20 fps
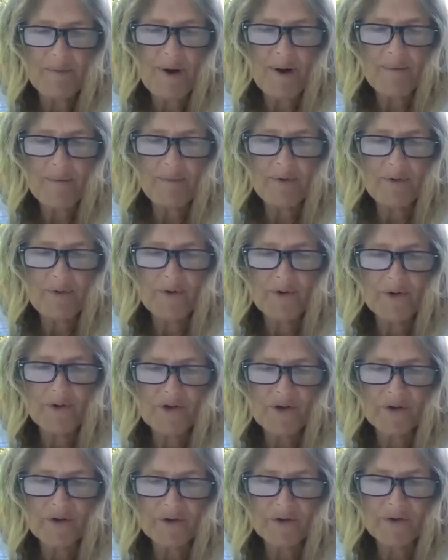peu à peu le
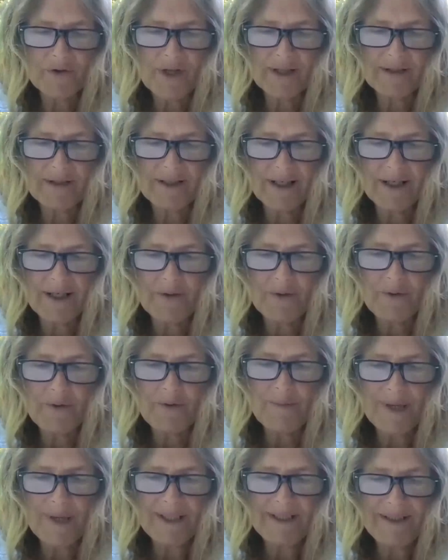centre d'intérêt de
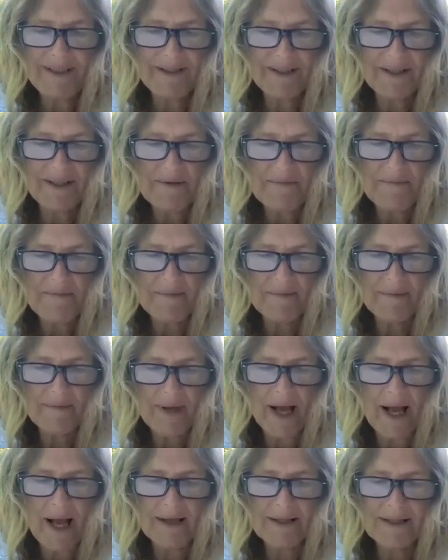l'humanité,
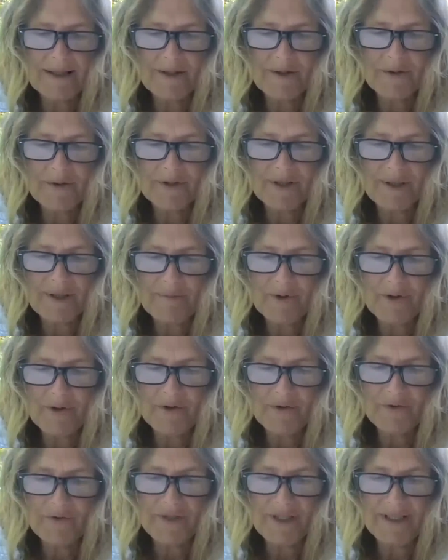axé sur des modes
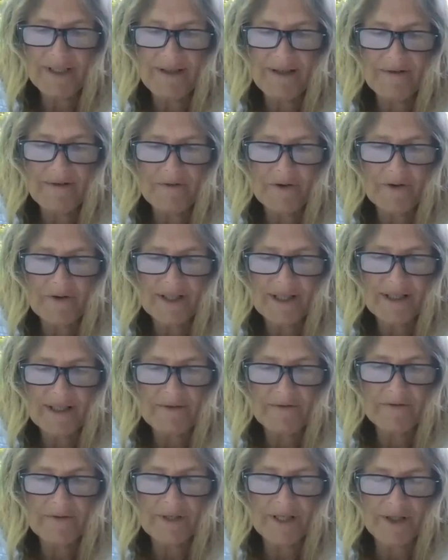de vie
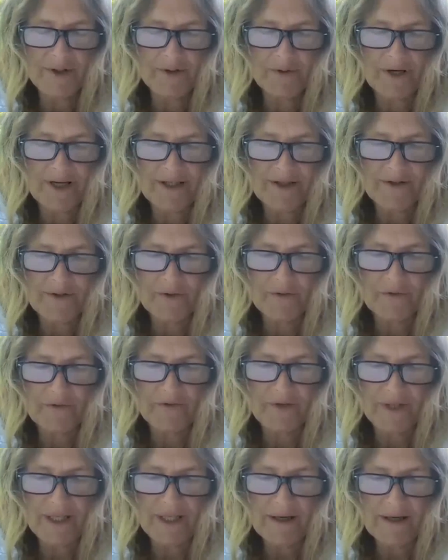défensifs et sur la
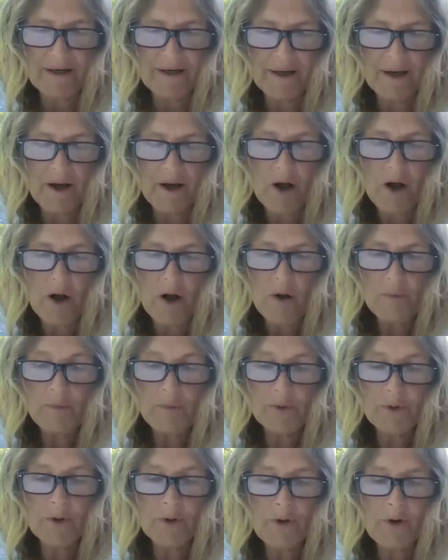survie,
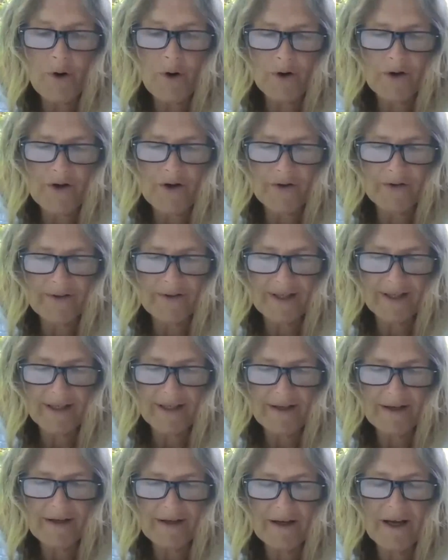pour
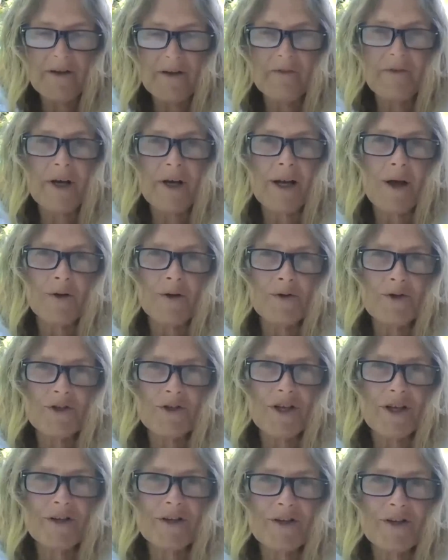l'orienter vers la
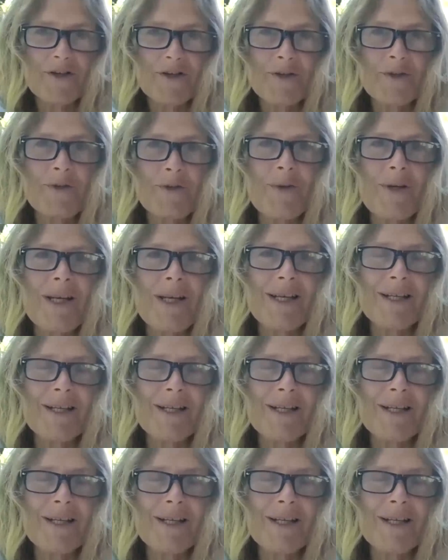recherche de